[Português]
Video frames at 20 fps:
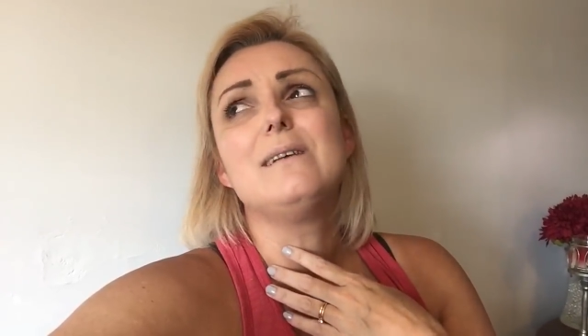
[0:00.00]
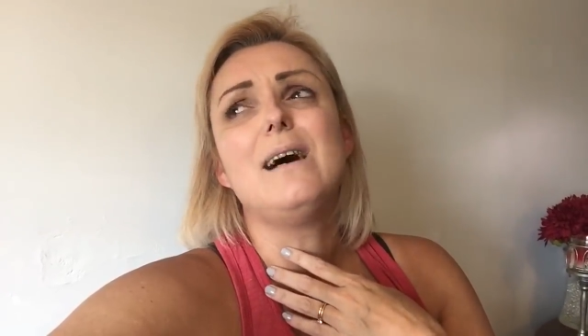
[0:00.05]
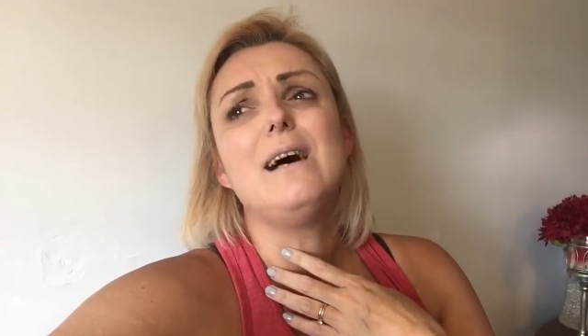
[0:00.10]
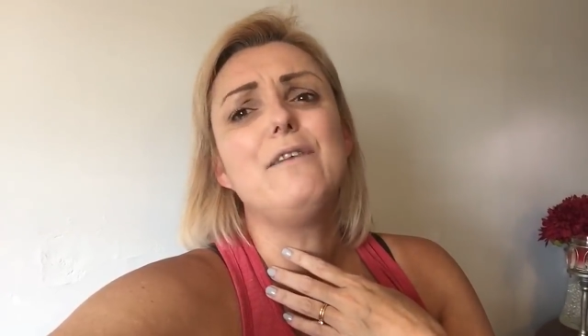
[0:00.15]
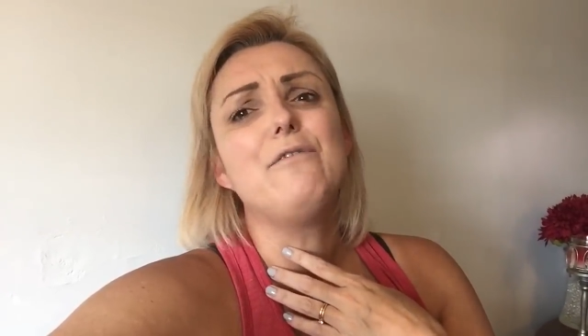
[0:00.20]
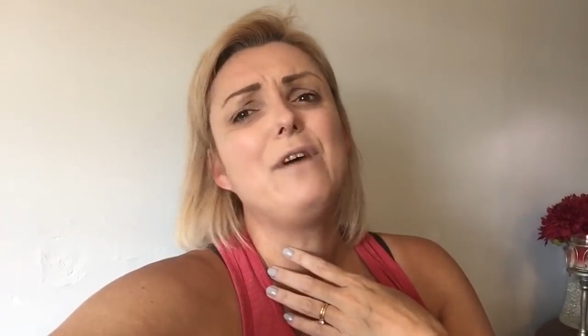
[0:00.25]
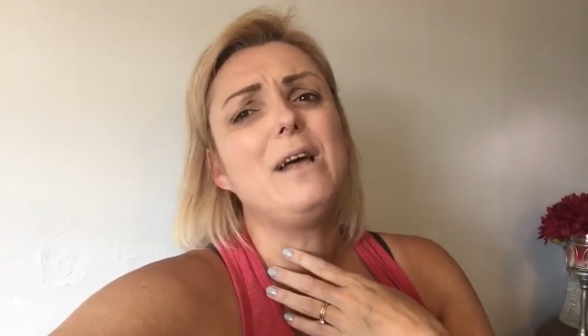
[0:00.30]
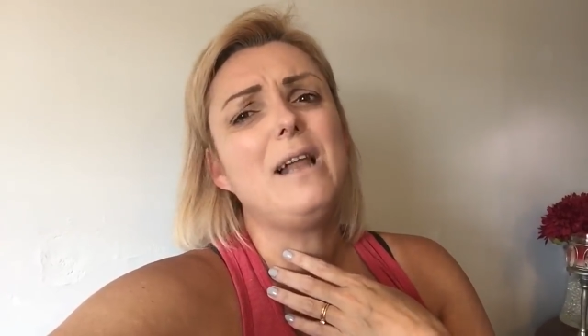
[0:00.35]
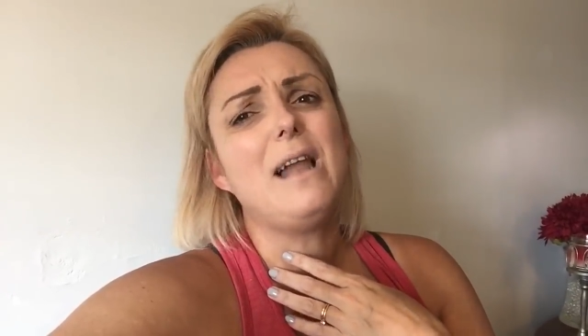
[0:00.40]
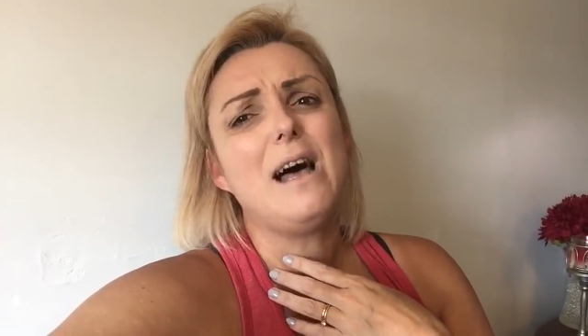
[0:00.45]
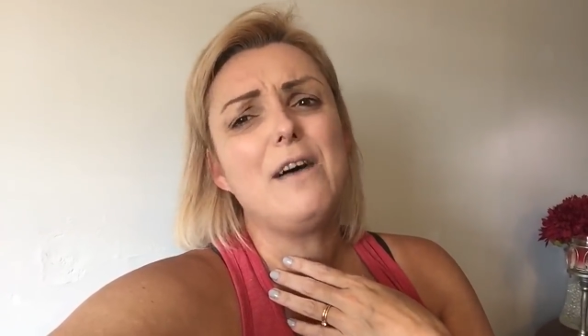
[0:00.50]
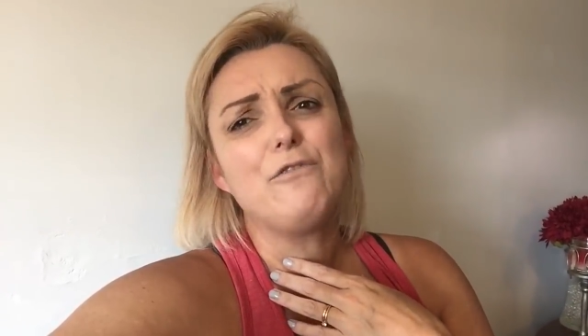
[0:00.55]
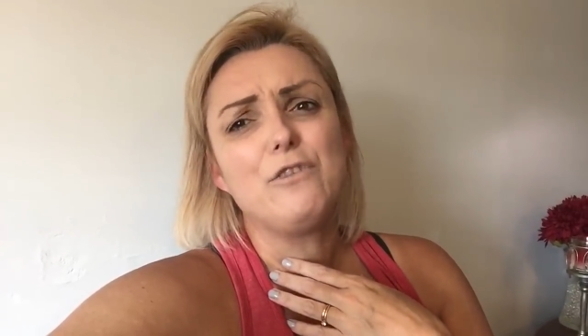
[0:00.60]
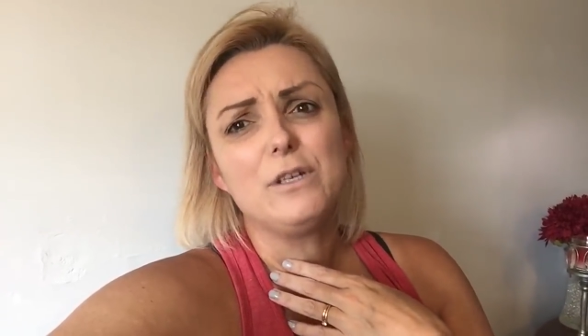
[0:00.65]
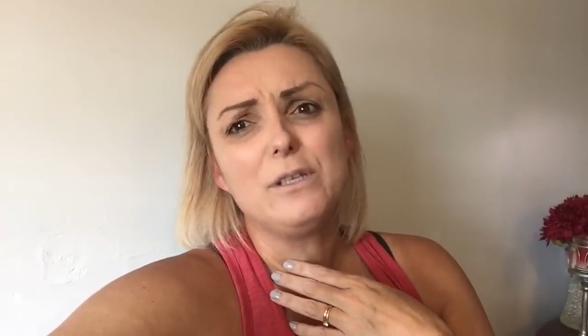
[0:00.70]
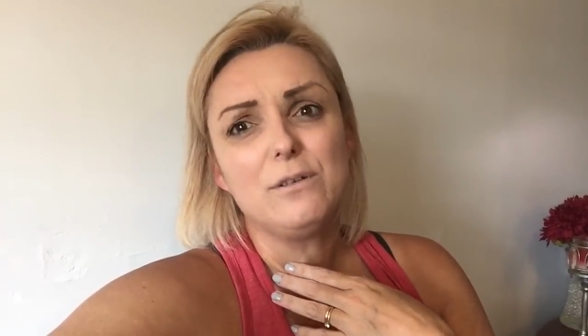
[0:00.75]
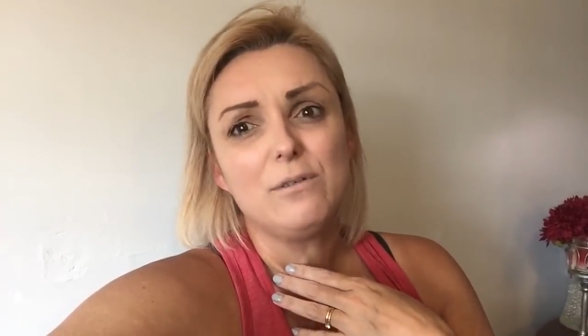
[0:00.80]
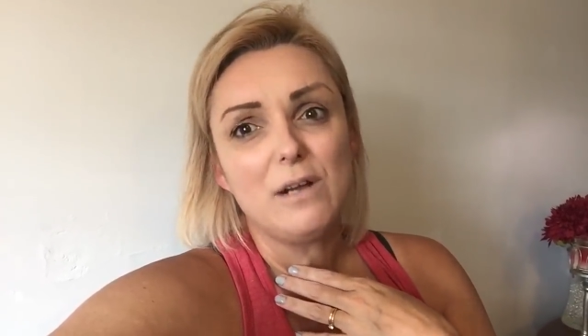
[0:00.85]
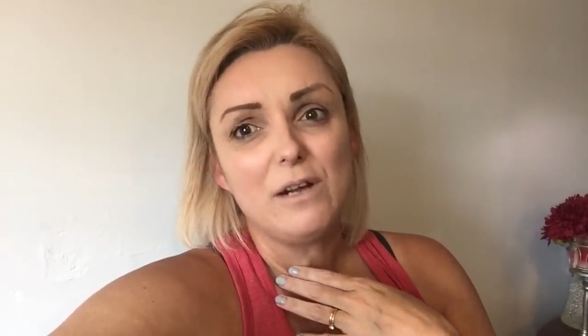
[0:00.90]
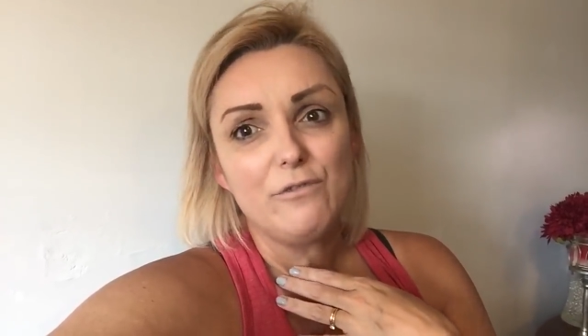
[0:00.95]
ah, vai lá,
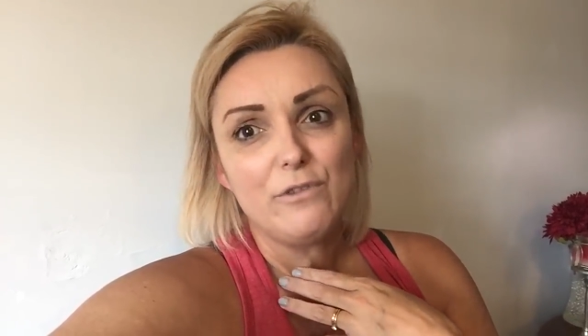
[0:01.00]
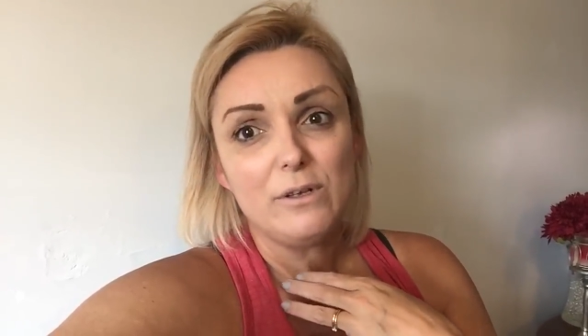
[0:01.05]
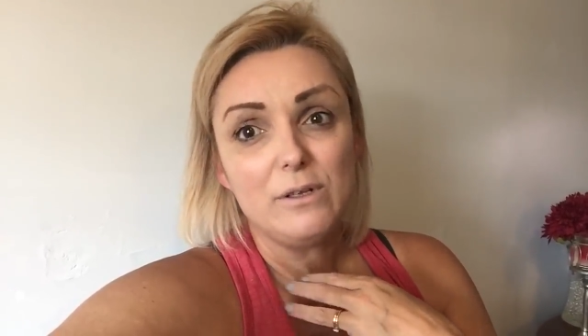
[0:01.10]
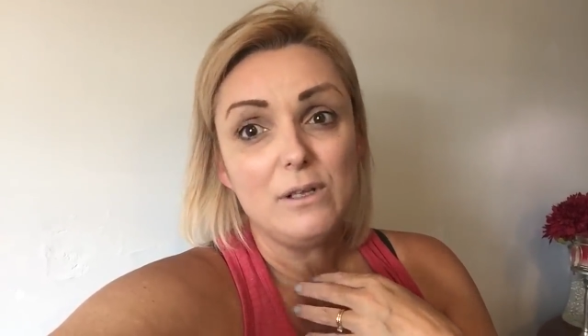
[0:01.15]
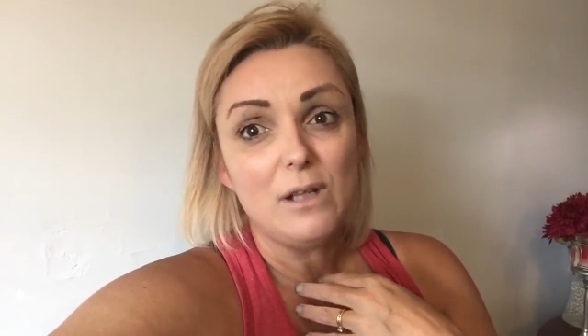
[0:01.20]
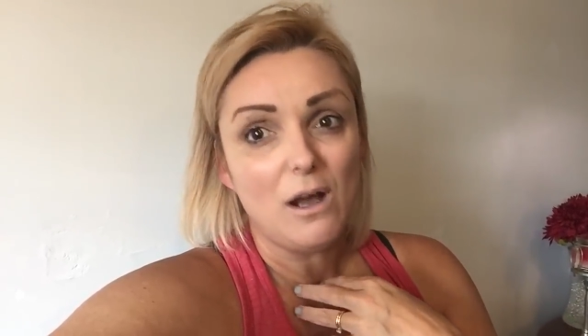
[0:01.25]
vota no Rafael.